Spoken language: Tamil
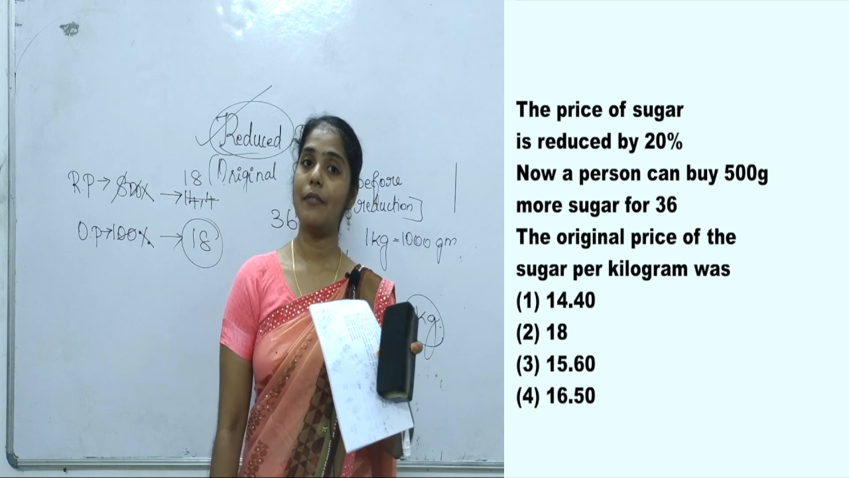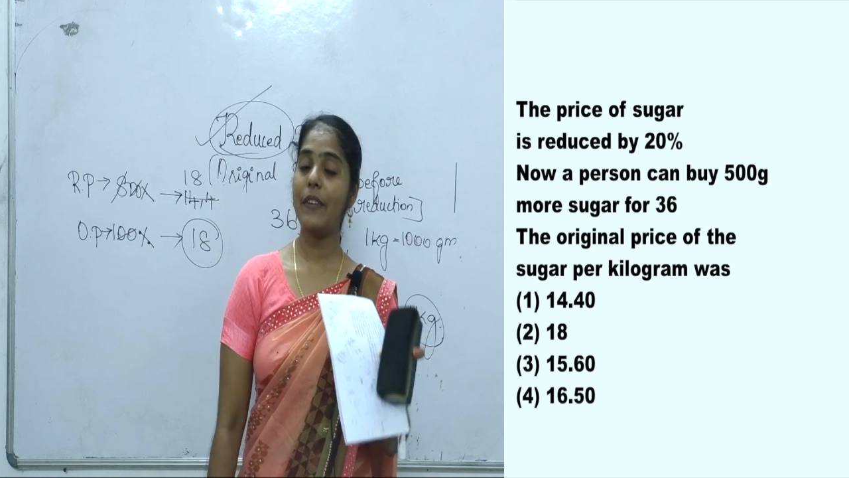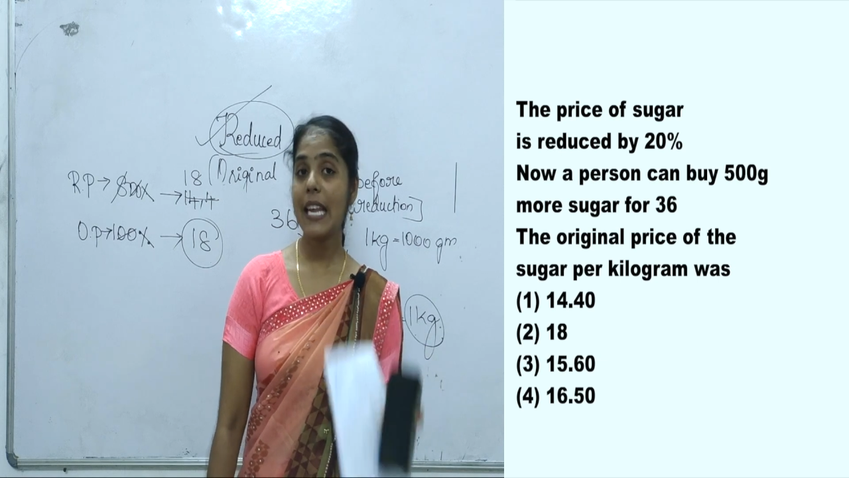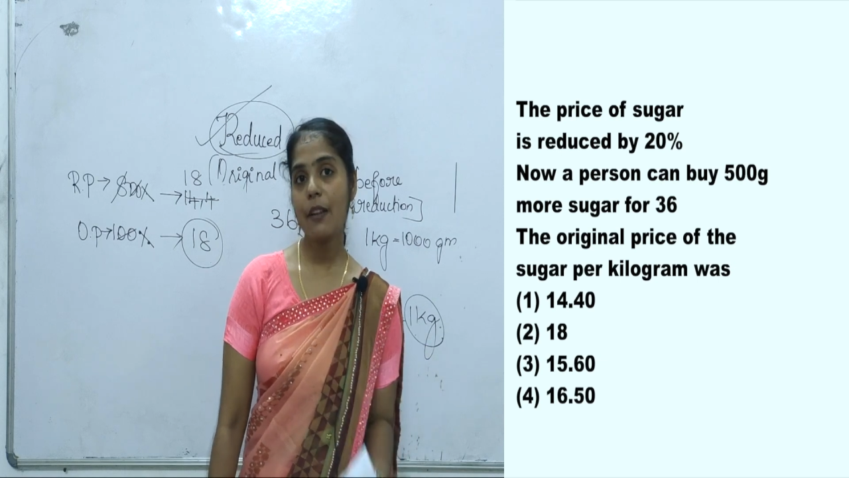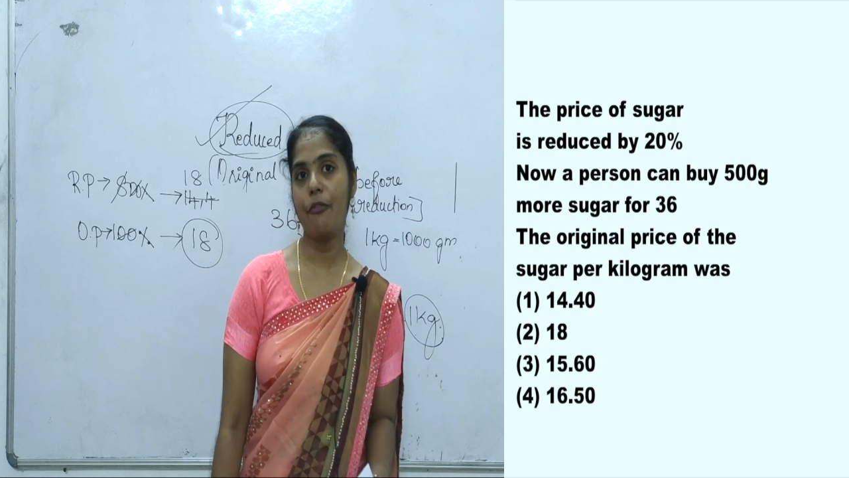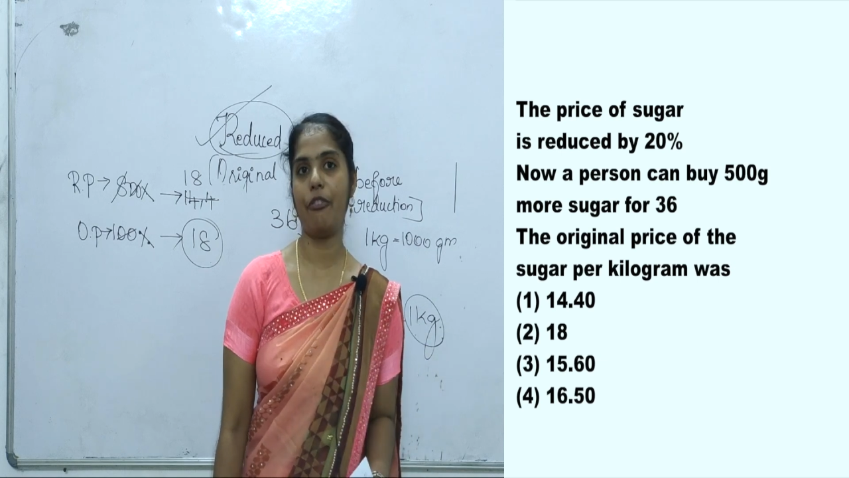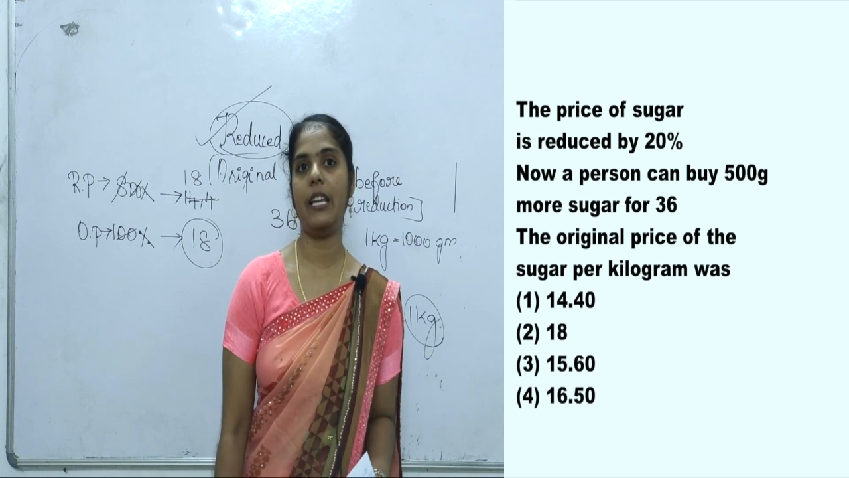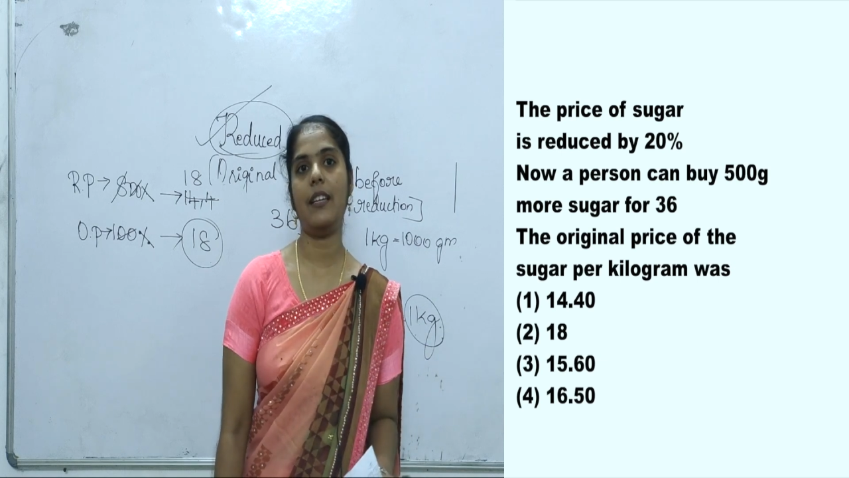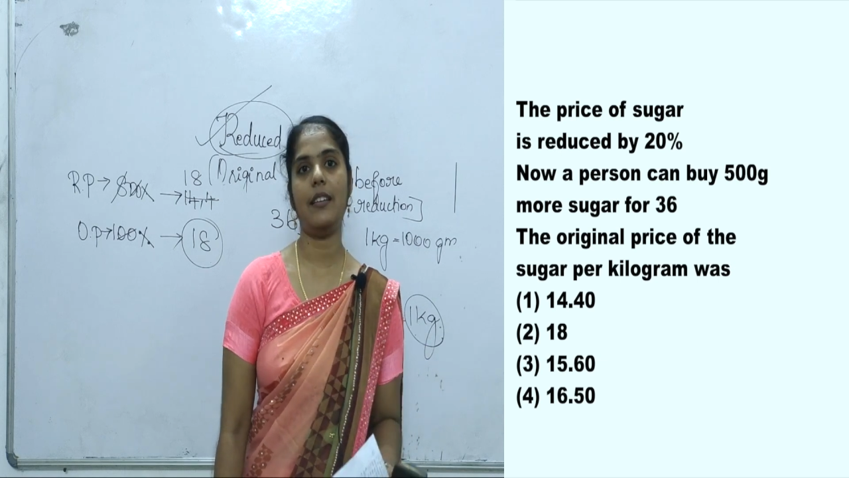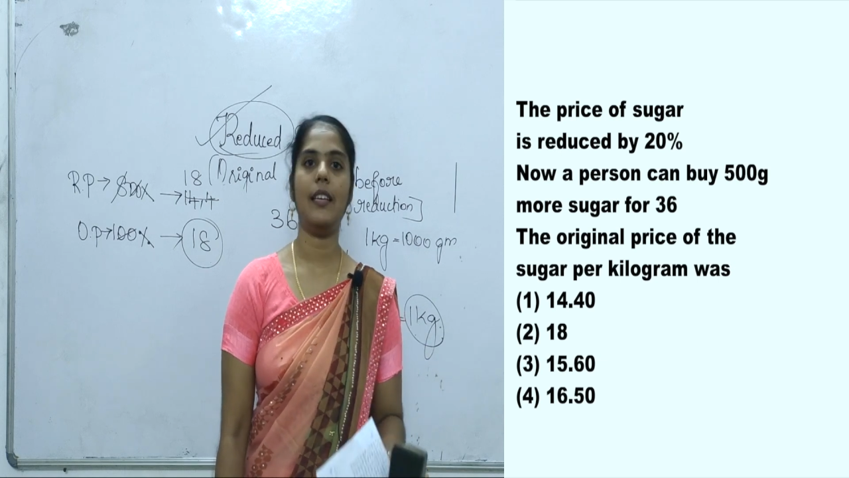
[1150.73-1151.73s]
ஃபீல் ஃப்ரீ
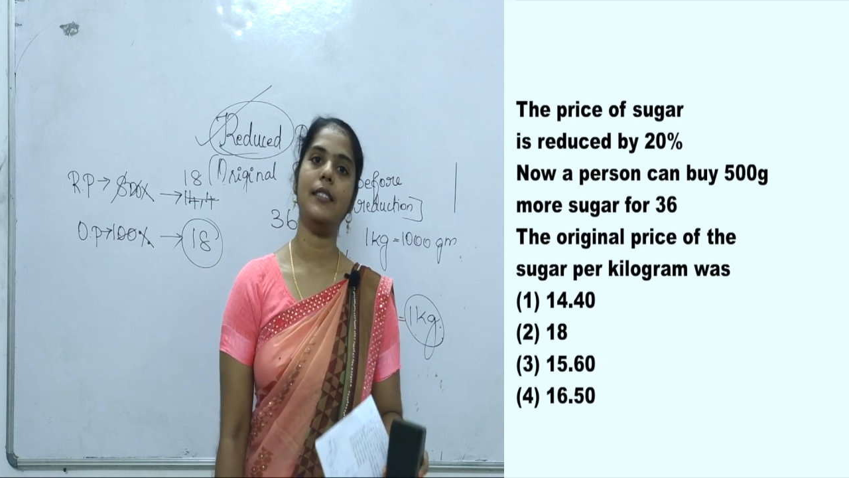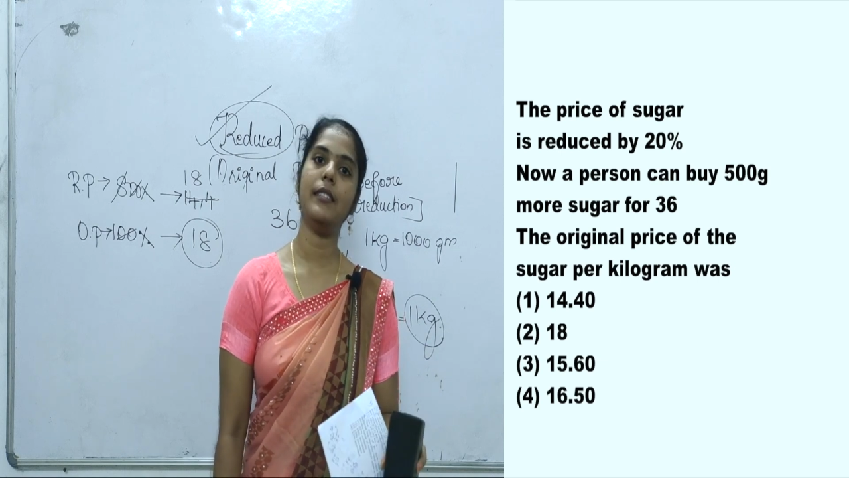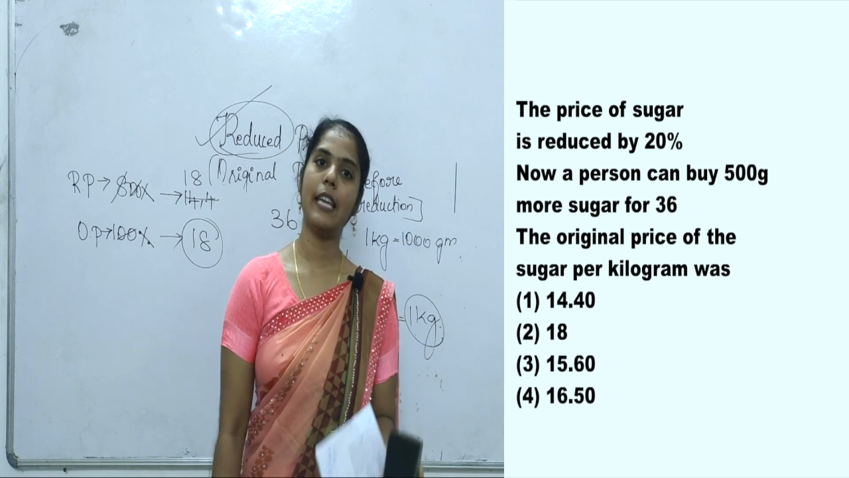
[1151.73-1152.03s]
எது